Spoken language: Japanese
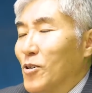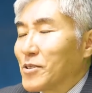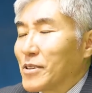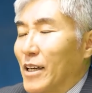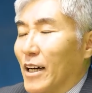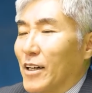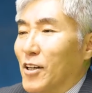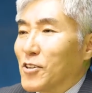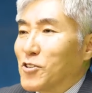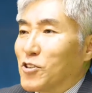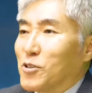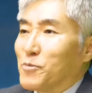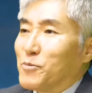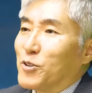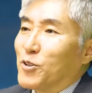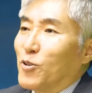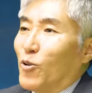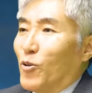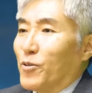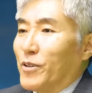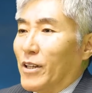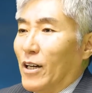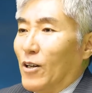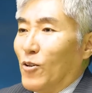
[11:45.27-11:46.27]
蔑む
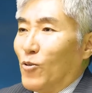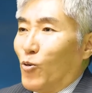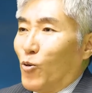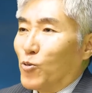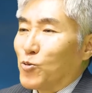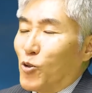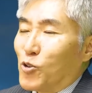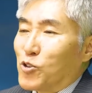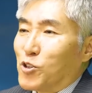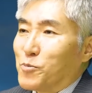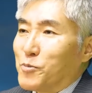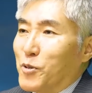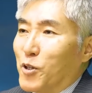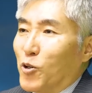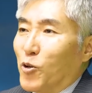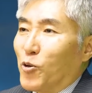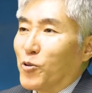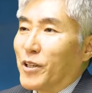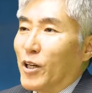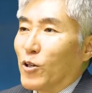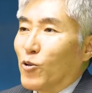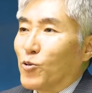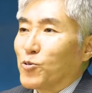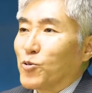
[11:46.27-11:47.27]
ような貶める
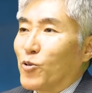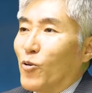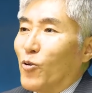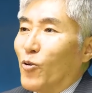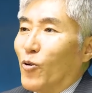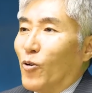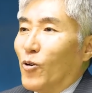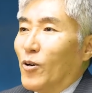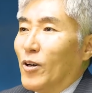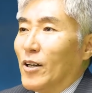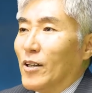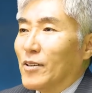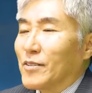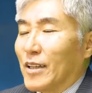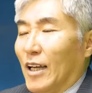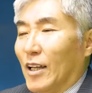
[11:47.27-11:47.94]
ようなことを